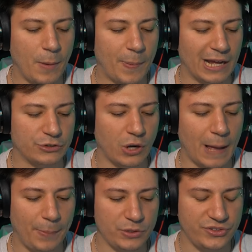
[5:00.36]
Abbiamo provato
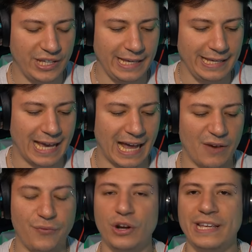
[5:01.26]
la
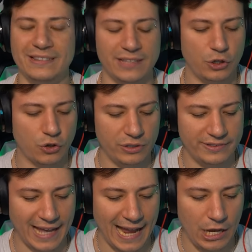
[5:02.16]
bottiglia, la forchetta e il
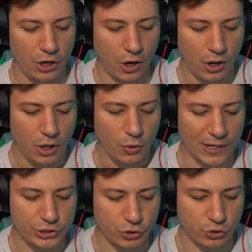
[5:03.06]
coltello.
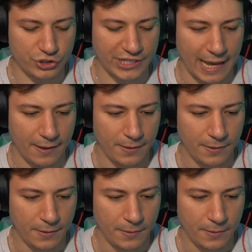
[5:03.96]
Questo cos'è?